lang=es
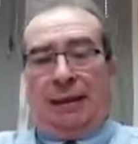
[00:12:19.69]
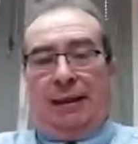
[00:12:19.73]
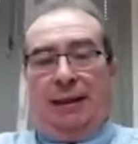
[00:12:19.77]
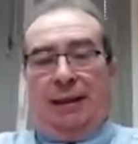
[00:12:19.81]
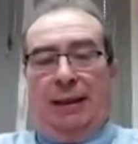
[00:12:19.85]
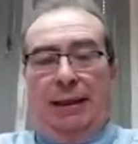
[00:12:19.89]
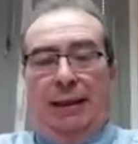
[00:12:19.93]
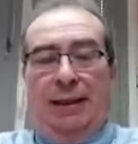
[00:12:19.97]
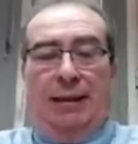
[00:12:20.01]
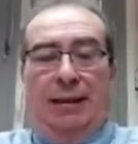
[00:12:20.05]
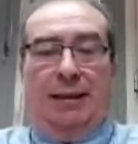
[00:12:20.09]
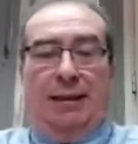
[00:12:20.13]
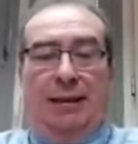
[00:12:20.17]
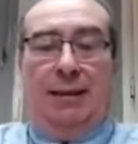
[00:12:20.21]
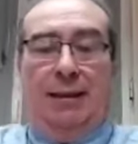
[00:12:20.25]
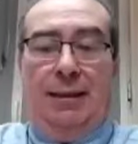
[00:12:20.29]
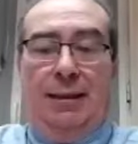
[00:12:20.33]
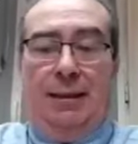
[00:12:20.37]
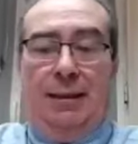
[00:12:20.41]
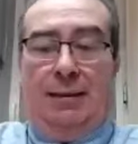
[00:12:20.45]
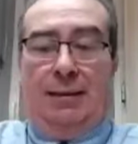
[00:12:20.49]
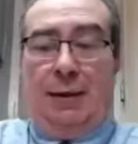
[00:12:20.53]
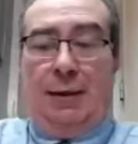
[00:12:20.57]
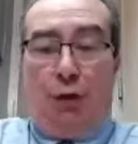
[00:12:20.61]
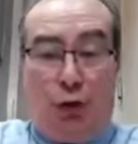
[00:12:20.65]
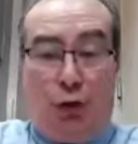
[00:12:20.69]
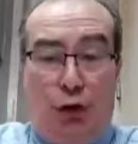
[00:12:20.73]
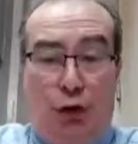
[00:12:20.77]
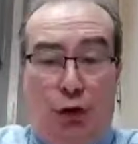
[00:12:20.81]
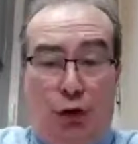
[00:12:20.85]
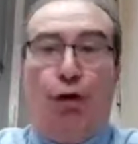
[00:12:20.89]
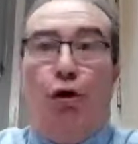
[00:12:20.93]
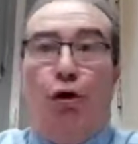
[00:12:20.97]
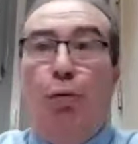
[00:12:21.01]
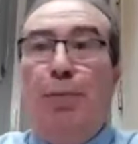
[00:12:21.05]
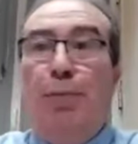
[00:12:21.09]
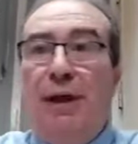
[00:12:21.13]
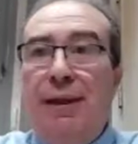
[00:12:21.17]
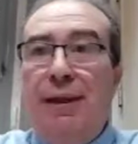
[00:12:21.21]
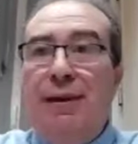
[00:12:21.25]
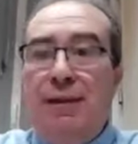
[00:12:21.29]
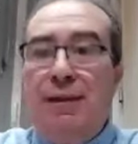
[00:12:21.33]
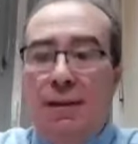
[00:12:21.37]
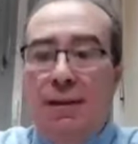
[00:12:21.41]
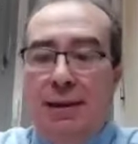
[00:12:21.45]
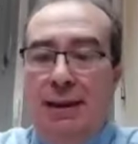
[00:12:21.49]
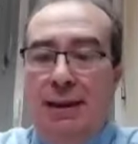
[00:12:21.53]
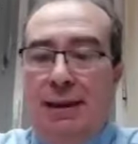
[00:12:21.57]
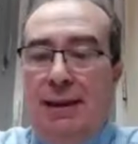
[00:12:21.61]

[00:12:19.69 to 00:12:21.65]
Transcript: eh, Teodoro López,